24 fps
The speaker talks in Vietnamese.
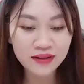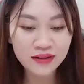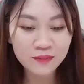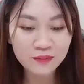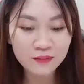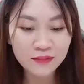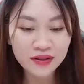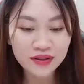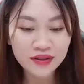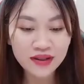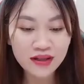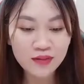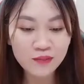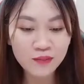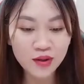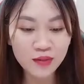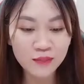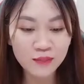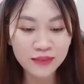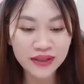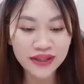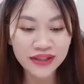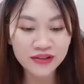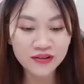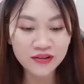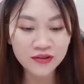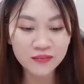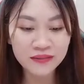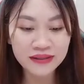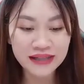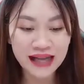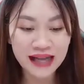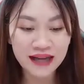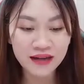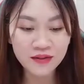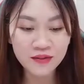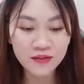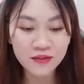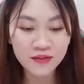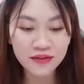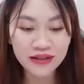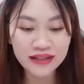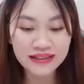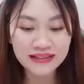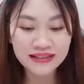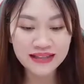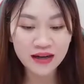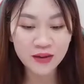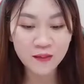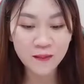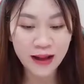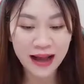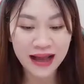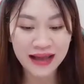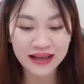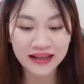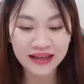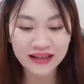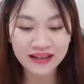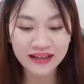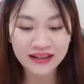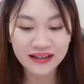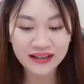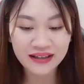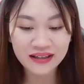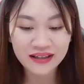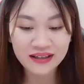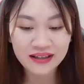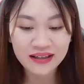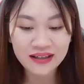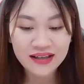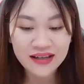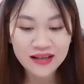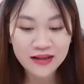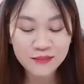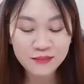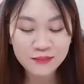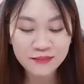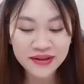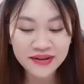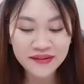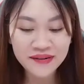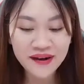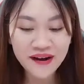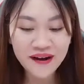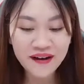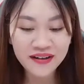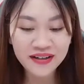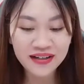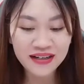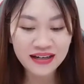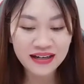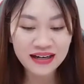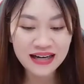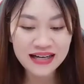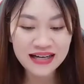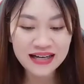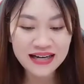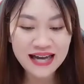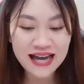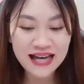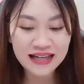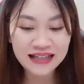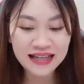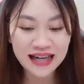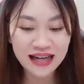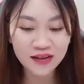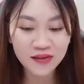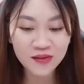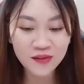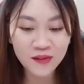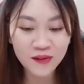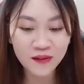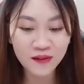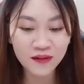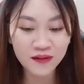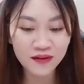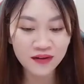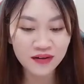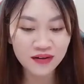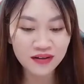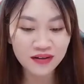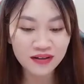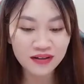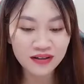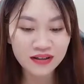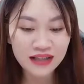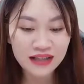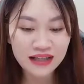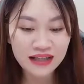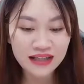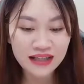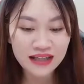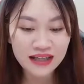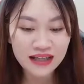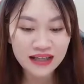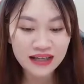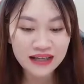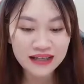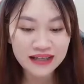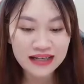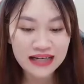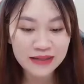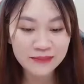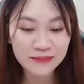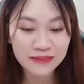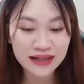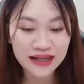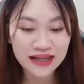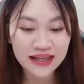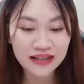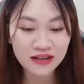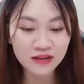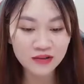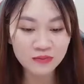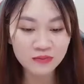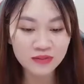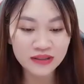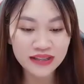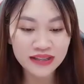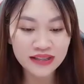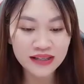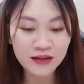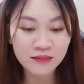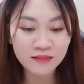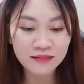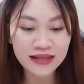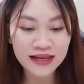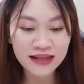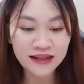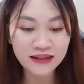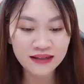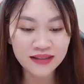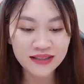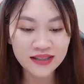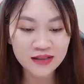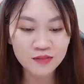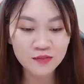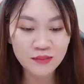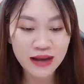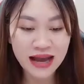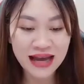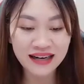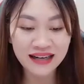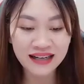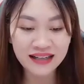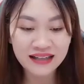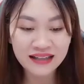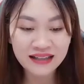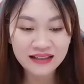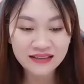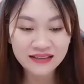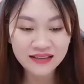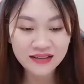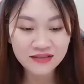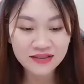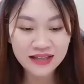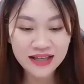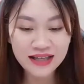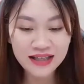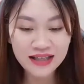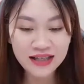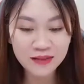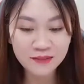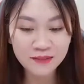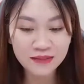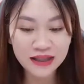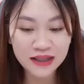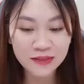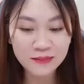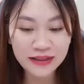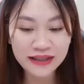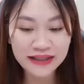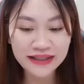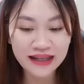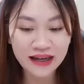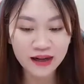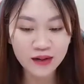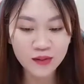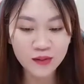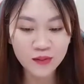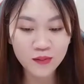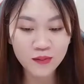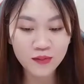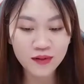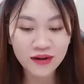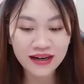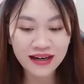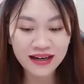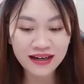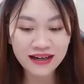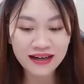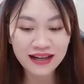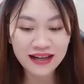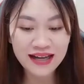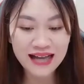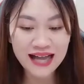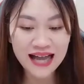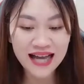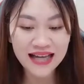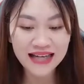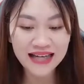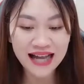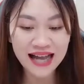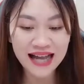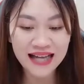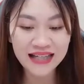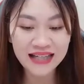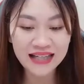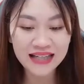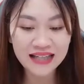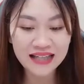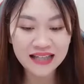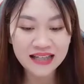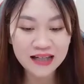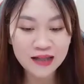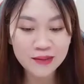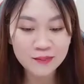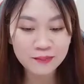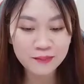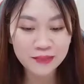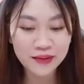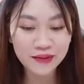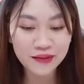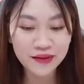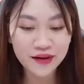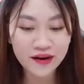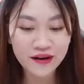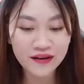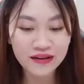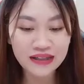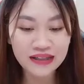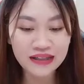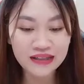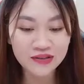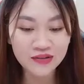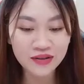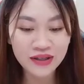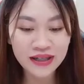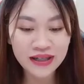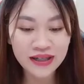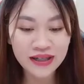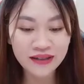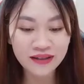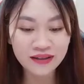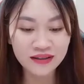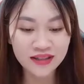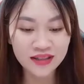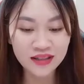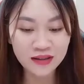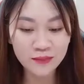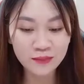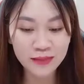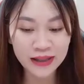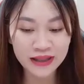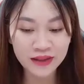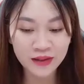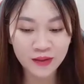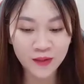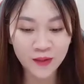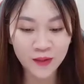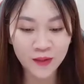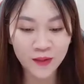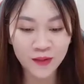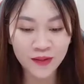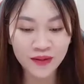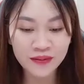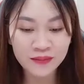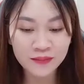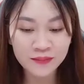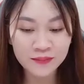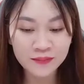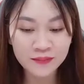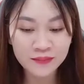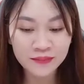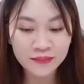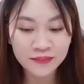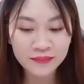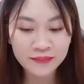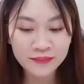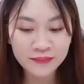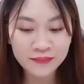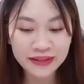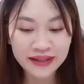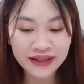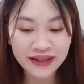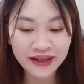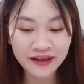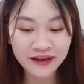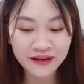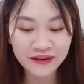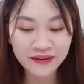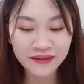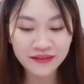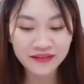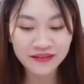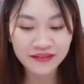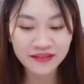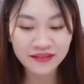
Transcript: bưng cơm của mình cùng cá khô đi ra ngoài. Mèo con, lại đây ăn cá khô. Đem khay cùng di động đặt ở trên bàn, Dâu tây cầm lấy bình cá khô lắc lắc hai cái Mèo con liền xuất hiện ở trước mặt cô Mèo